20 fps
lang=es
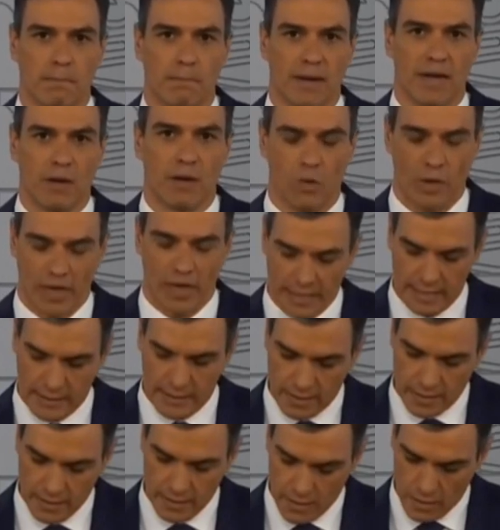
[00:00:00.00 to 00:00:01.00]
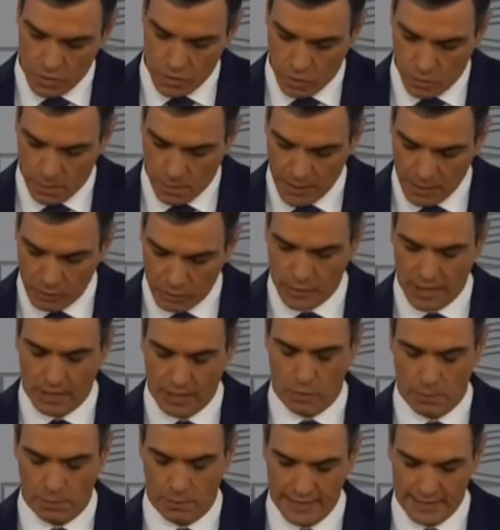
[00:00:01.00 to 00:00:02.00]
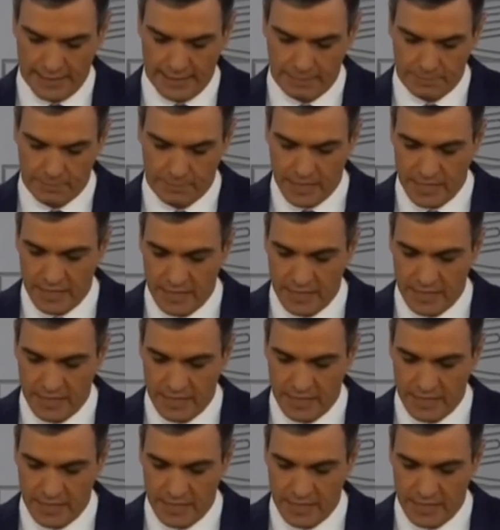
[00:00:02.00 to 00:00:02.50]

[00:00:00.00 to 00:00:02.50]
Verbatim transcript: vacunadas con pauta completa.